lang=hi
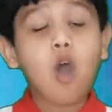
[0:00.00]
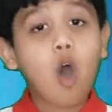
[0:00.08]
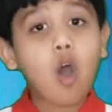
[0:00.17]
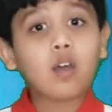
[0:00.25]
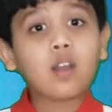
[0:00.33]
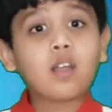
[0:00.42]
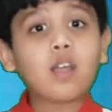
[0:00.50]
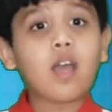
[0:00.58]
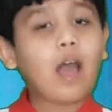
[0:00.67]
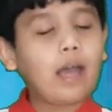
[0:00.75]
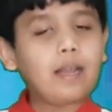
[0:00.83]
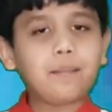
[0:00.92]
और
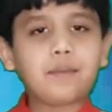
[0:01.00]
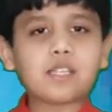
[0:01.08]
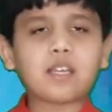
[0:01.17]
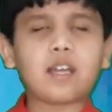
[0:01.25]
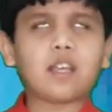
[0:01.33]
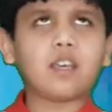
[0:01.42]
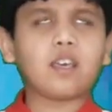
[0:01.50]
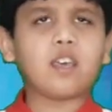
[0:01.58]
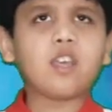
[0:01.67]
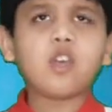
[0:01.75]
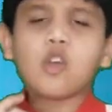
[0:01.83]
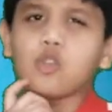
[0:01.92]
अगर हम ऐसे करेंगे
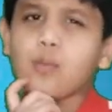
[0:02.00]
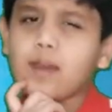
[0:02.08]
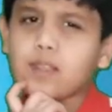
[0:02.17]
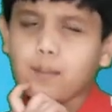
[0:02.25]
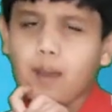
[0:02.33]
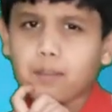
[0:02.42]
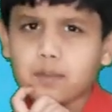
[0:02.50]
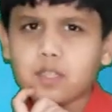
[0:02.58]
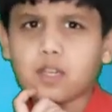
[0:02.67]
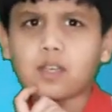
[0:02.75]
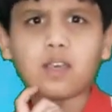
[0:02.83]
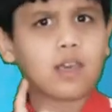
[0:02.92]
तो हमारा दिमाग भी
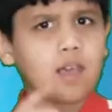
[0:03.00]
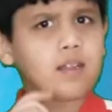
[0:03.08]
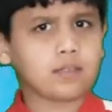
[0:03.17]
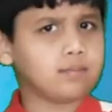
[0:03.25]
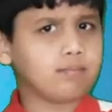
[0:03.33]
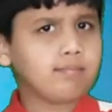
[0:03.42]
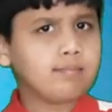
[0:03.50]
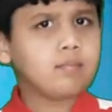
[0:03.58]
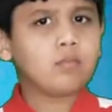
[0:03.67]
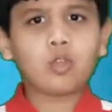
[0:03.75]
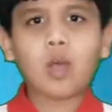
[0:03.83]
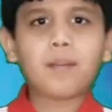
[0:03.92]
चलेंगे है ना
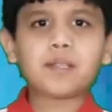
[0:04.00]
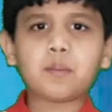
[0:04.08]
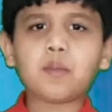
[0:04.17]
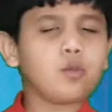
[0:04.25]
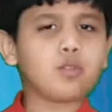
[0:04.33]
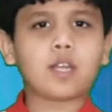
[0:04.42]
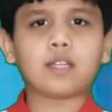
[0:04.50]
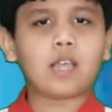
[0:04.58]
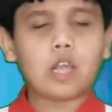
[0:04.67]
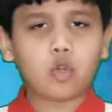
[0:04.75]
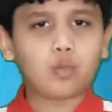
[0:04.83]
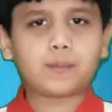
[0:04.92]
तो हम इसमें यूज़ करते
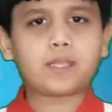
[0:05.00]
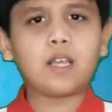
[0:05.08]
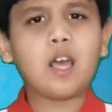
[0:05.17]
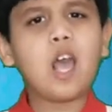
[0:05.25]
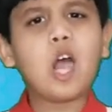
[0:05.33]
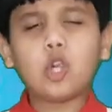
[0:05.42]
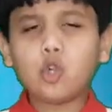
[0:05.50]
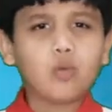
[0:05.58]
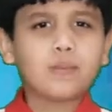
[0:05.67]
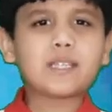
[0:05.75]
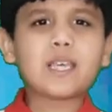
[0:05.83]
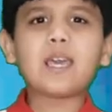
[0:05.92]
हैं लूप्स
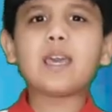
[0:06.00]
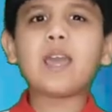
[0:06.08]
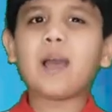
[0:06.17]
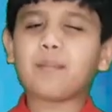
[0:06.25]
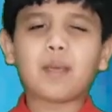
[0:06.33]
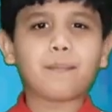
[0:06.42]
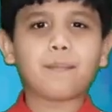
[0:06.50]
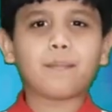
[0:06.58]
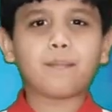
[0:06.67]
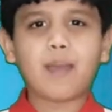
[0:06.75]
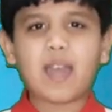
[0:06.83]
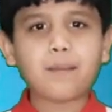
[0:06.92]
लूप्स की हमने
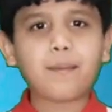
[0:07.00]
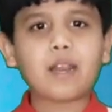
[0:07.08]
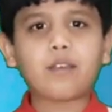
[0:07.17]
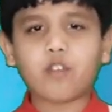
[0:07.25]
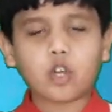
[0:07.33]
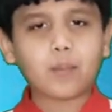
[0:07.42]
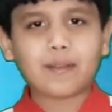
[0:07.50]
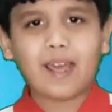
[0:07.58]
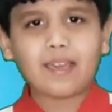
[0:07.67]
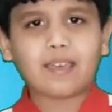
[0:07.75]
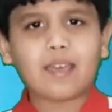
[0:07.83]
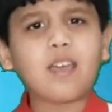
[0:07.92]
मैंने पहले वीडियो
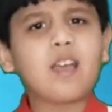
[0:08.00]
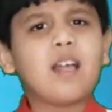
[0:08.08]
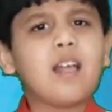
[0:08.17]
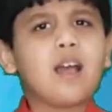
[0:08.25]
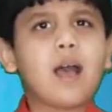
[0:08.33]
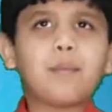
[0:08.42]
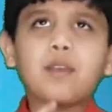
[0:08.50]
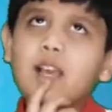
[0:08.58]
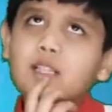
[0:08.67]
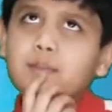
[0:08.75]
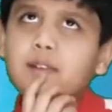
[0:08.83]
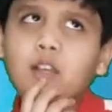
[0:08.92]
बनाई है अभी
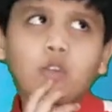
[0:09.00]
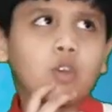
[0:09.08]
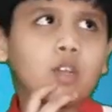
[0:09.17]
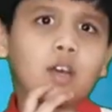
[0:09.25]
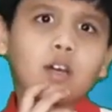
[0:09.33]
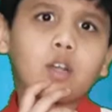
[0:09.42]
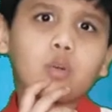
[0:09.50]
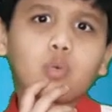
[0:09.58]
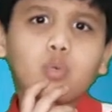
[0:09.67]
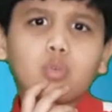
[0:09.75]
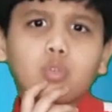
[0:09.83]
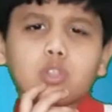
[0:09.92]
एक्सप्लेन करूँ या ना करूँ
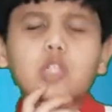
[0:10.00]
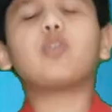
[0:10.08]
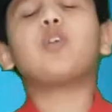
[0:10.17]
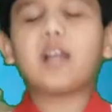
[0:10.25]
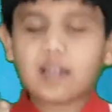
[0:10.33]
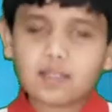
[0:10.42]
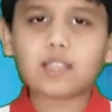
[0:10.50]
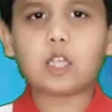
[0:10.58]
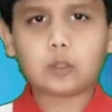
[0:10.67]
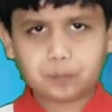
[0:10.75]
चलो कर देते